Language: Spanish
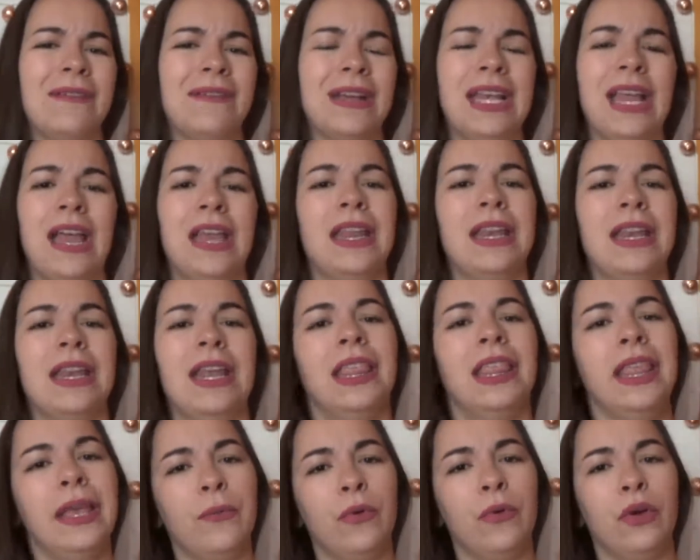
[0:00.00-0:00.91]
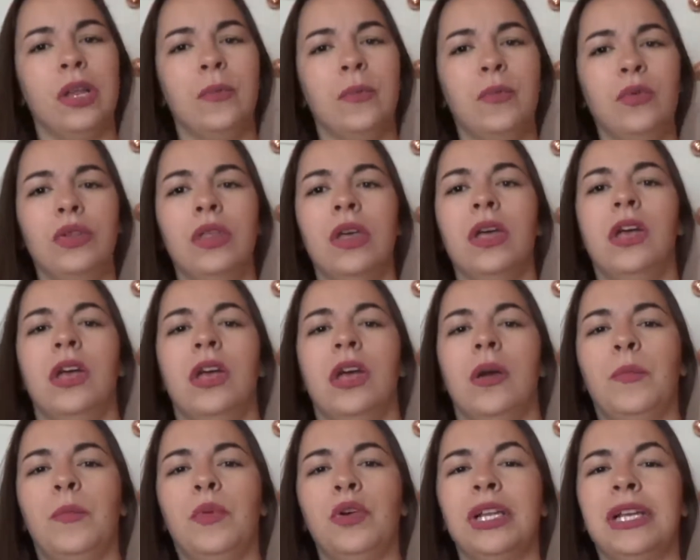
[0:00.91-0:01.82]
bailarines de Bollywood,
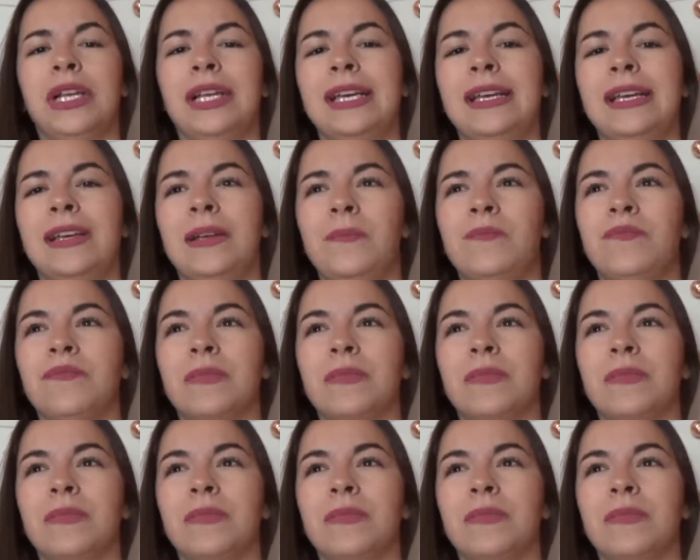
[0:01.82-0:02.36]
porque